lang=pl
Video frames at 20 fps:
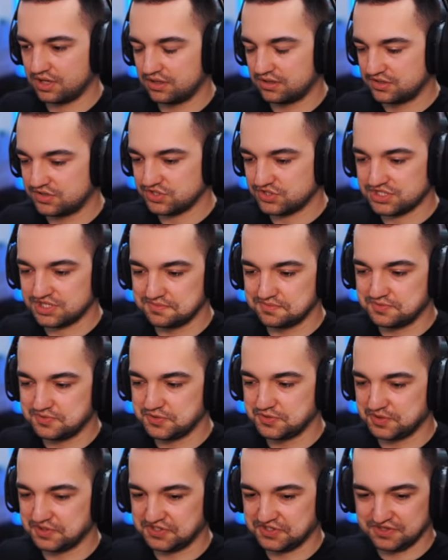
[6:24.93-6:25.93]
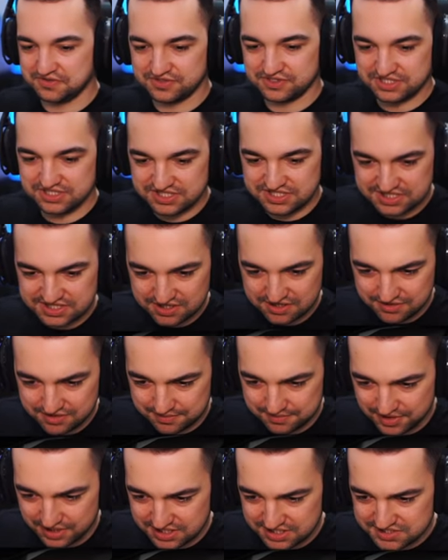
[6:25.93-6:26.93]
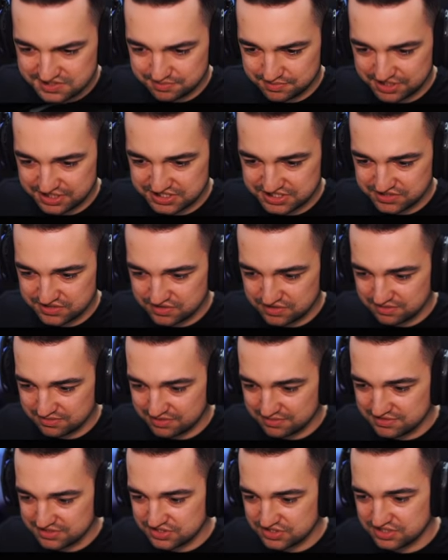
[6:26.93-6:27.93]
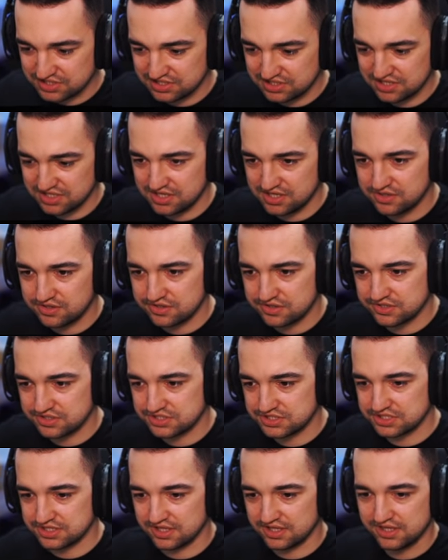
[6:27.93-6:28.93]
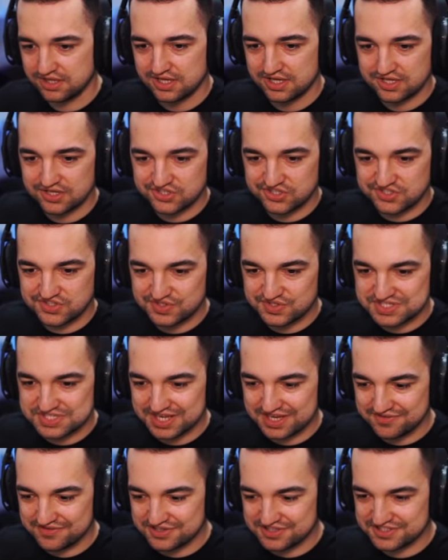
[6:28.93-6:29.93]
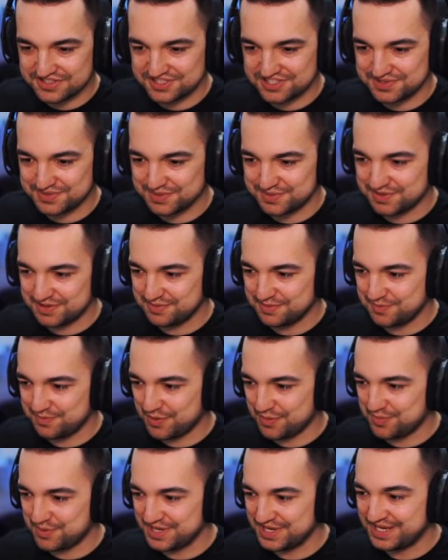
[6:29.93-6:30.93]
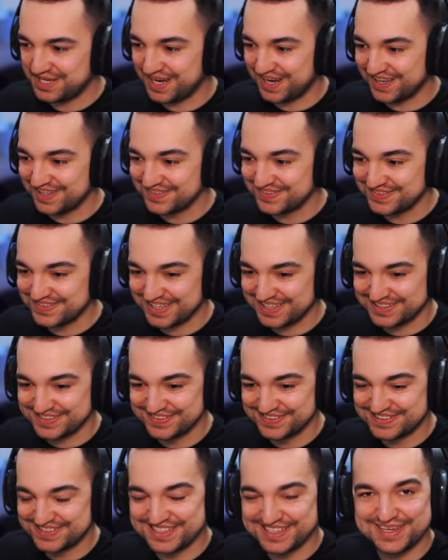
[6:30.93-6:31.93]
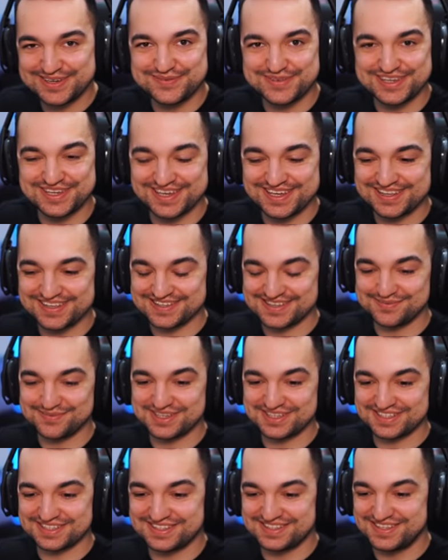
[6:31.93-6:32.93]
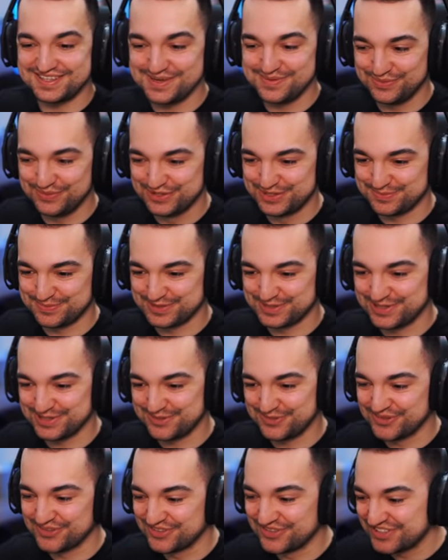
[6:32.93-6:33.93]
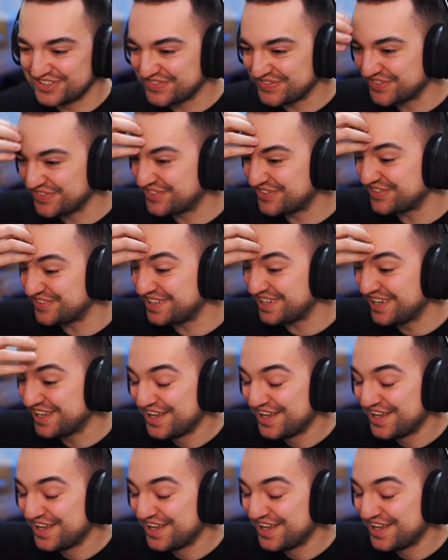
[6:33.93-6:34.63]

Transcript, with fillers: Coś tam przypadkowo nacisnąłem, ale zobaczcie, tutaj mamy coś takiego jeszcze, że zostawiasz za sobą jakby popękaną taką ziemię, nie? Zamiast dymu spodową, to jest w ogóle